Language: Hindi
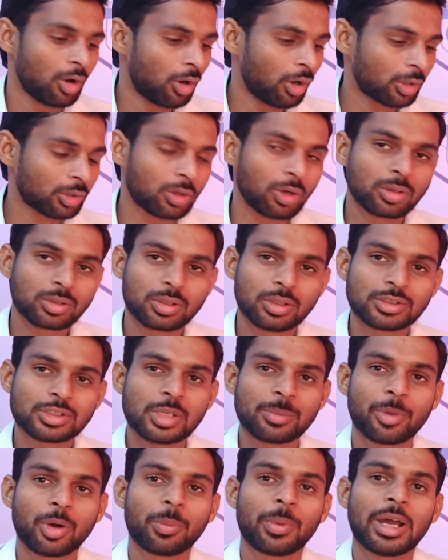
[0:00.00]
और कौन कौन
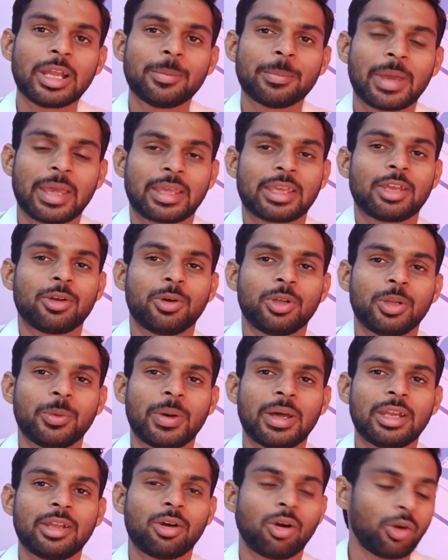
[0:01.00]
से मोबाइल महंगे होने
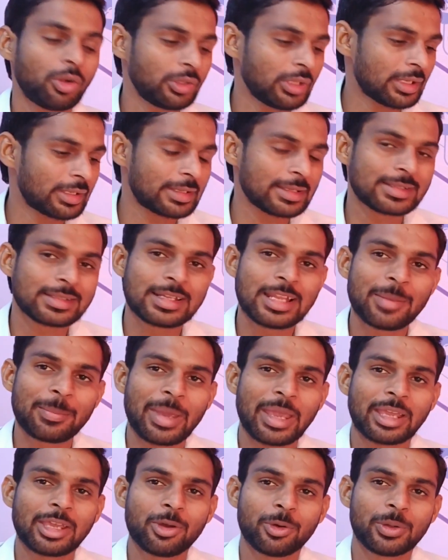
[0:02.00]
वाले और ये किस लिए
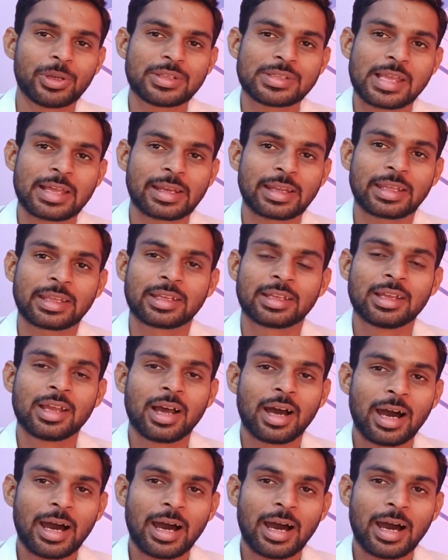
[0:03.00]
महंगे होने जा रहे हैं